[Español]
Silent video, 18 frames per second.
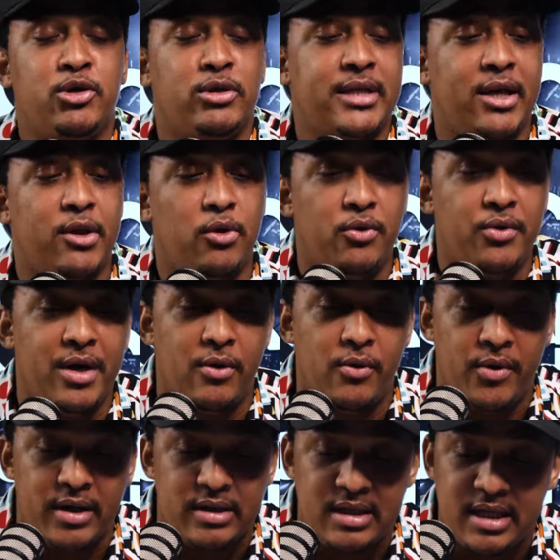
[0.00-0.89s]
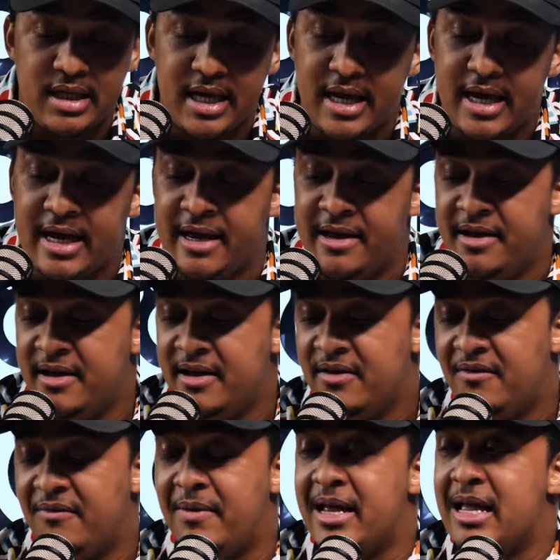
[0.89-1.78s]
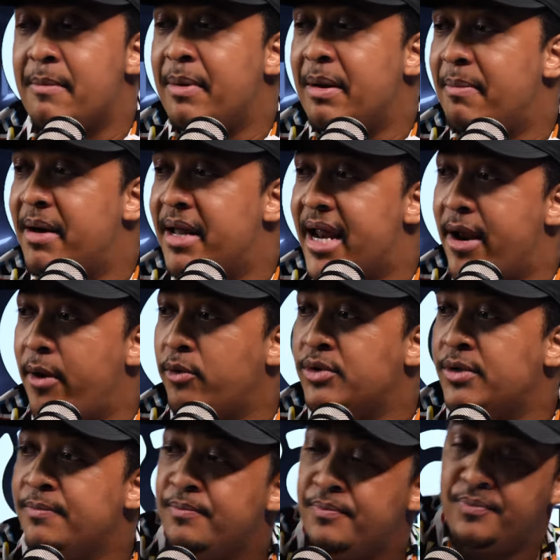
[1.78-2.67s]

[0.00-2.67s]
soltando una a una, así que mm. vayan preparando. Eso no es